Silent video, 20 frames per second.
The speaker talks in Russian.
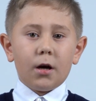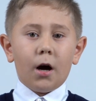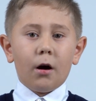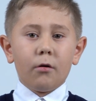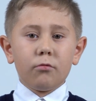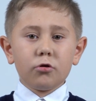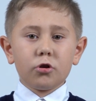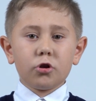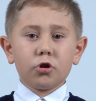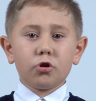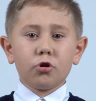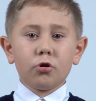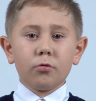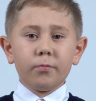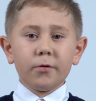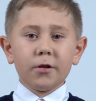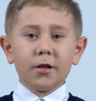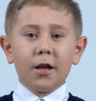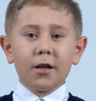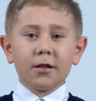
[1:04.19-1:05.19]
А вот что
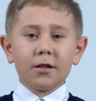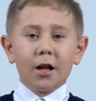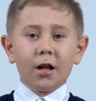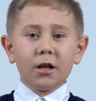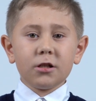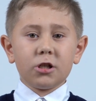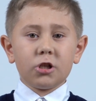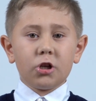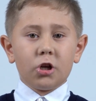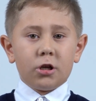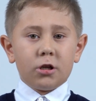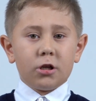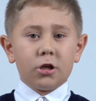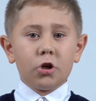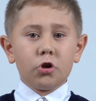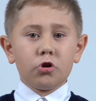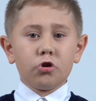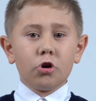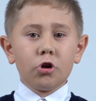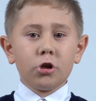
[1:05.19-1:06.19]
было дальше,
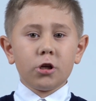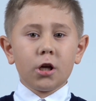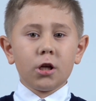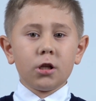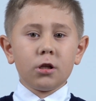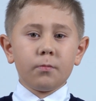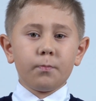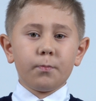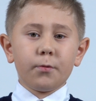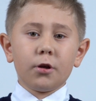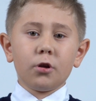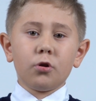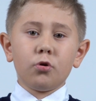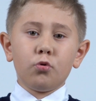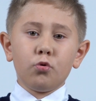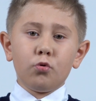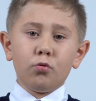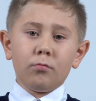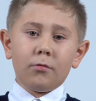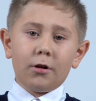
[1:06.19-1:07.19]
еще я не
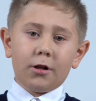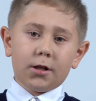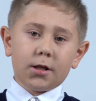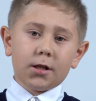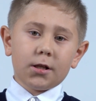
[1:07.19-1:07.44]
придумал.